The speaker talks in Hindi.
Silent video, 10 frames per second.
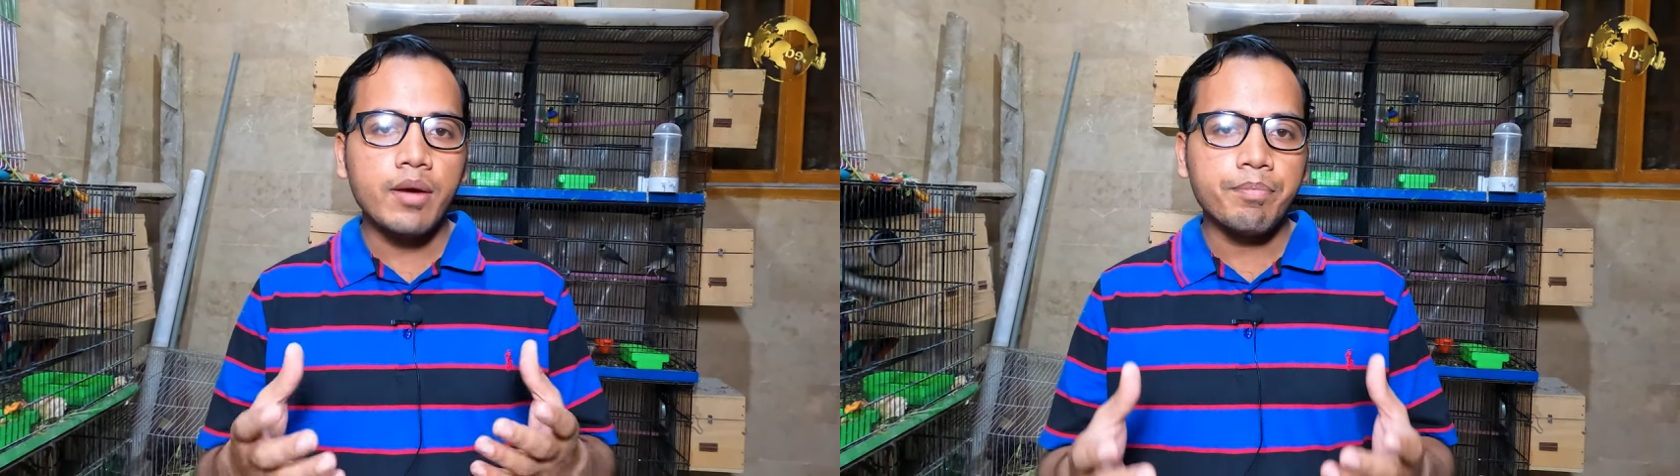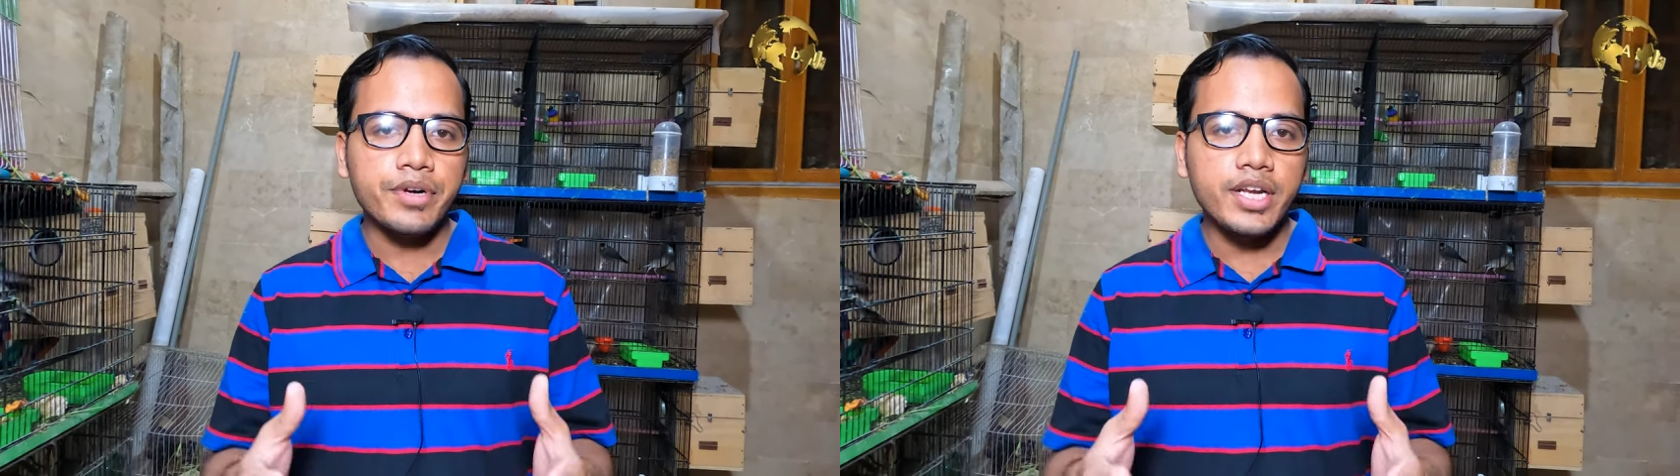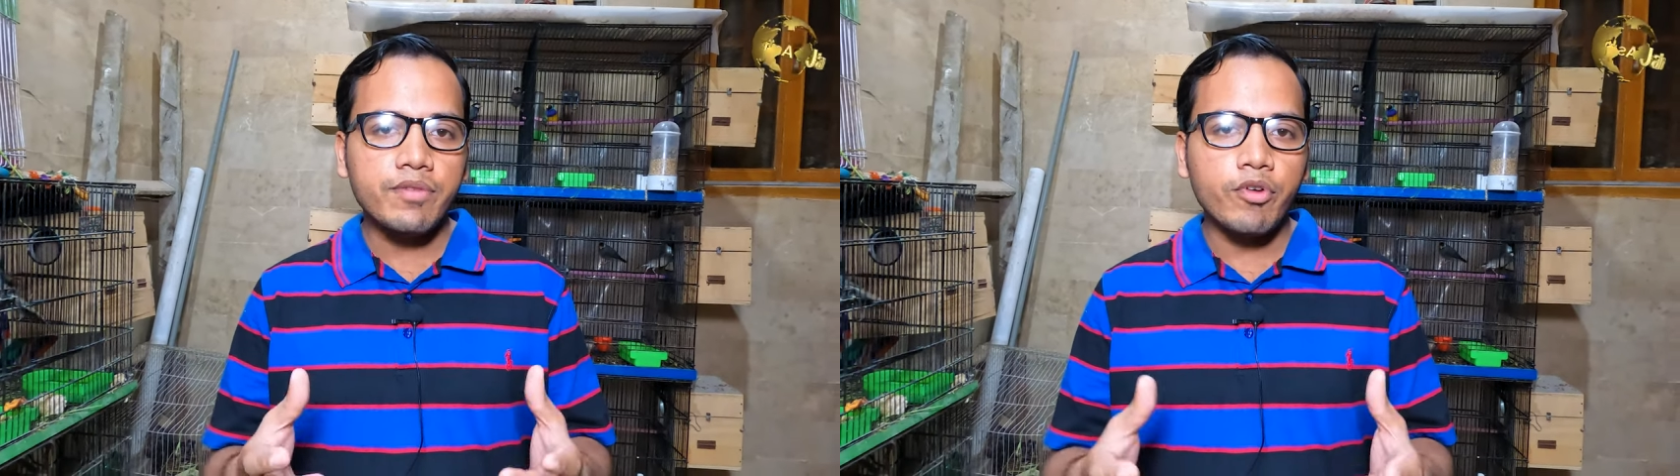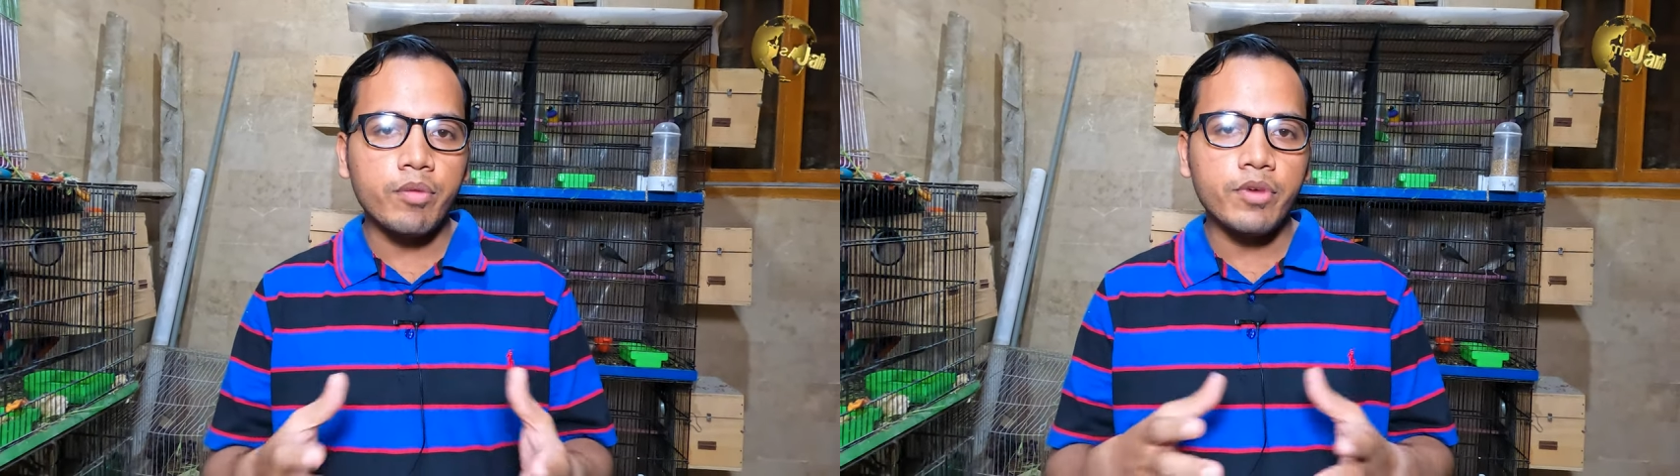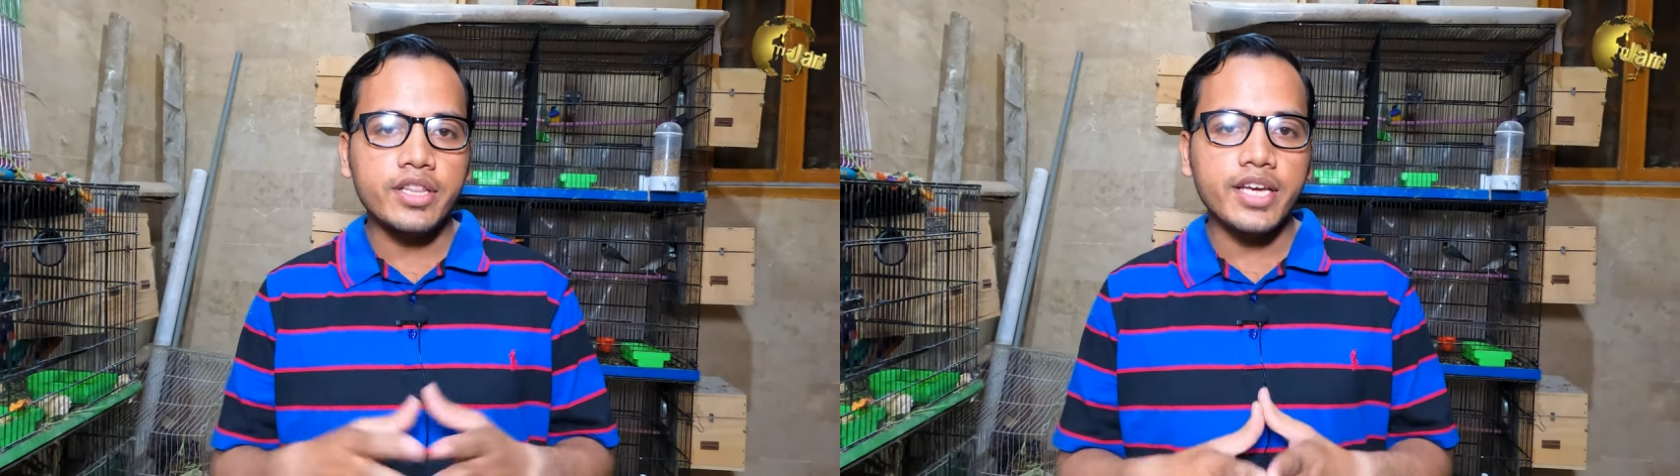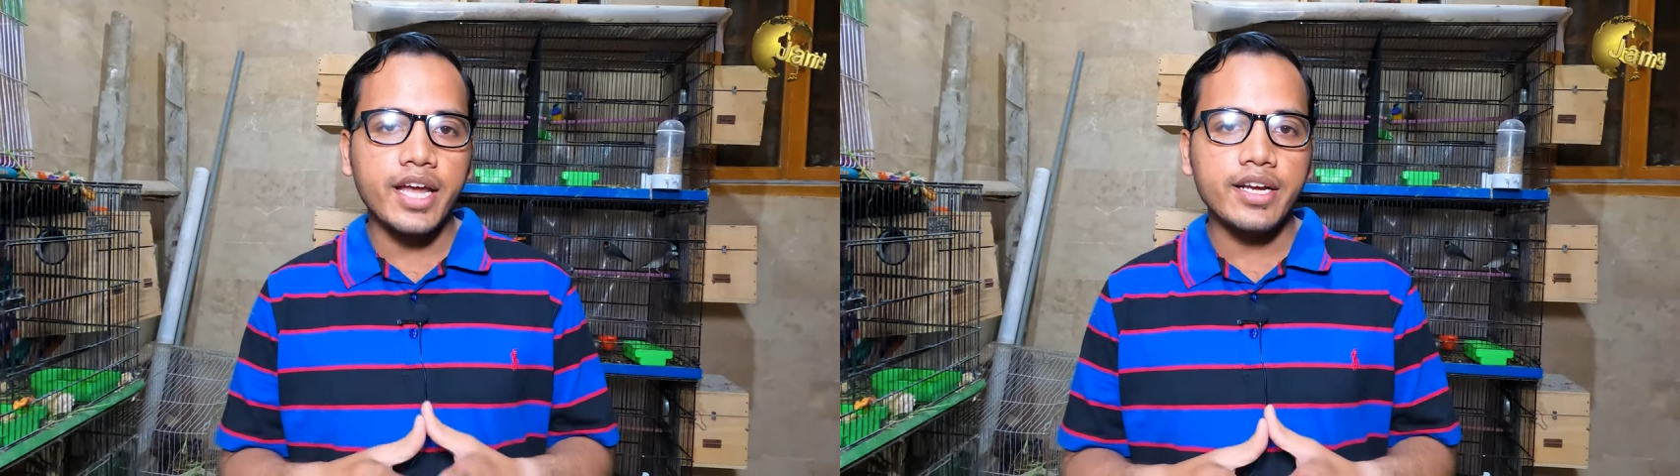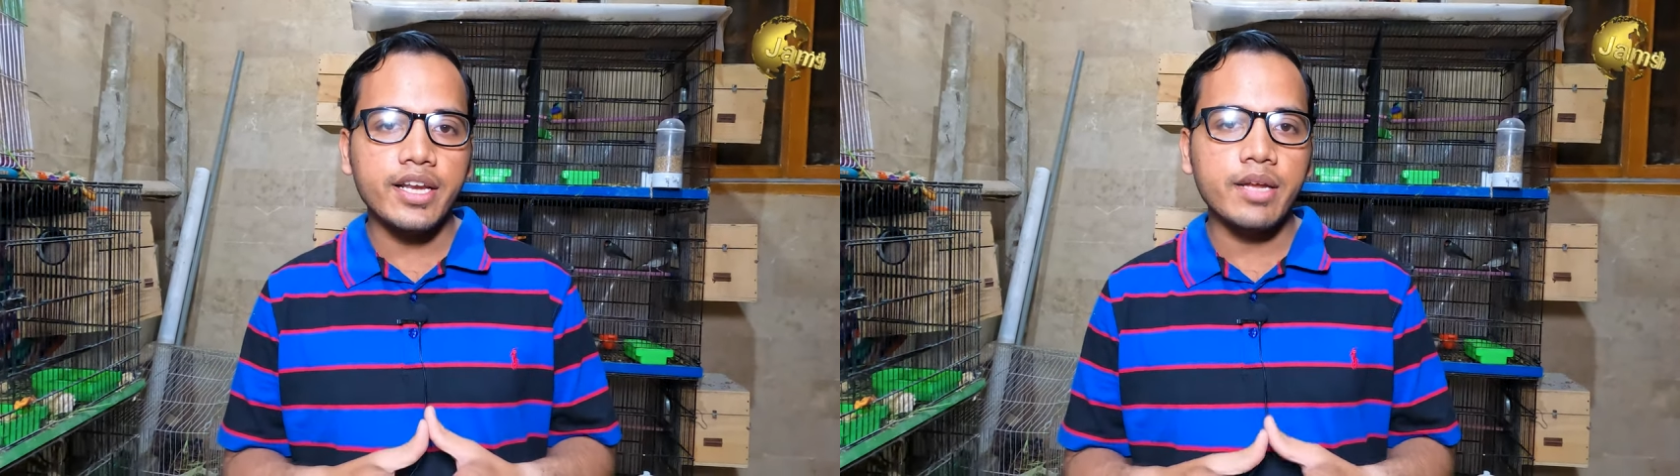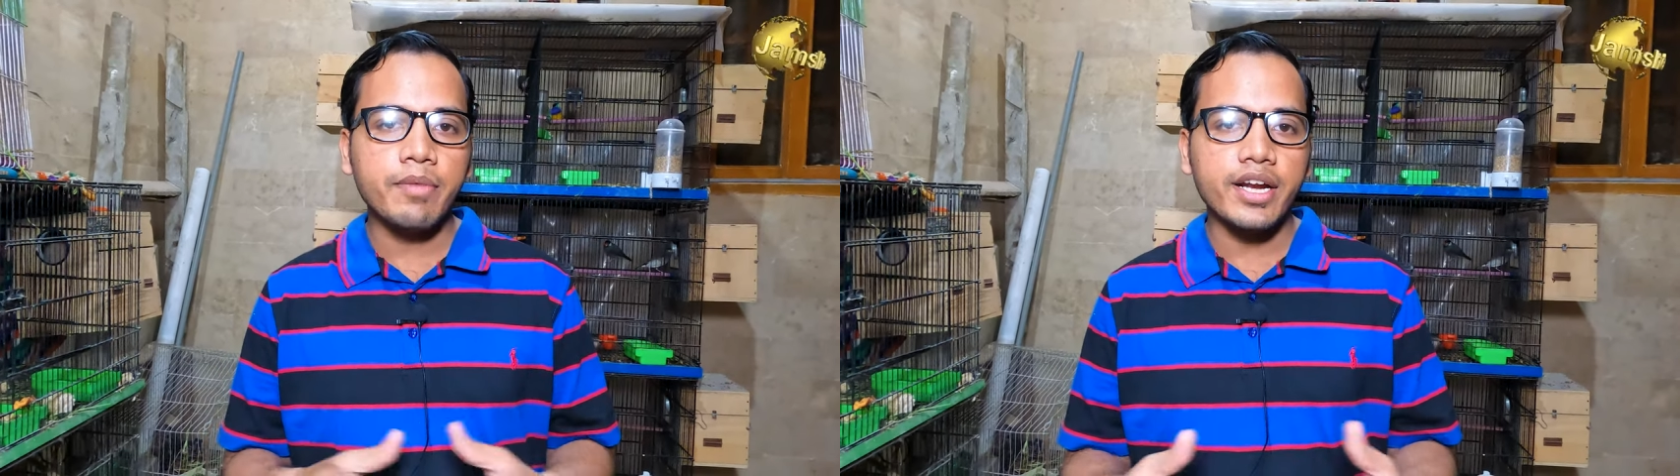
ब्रीडिंग फार्मूला तैयार कर लें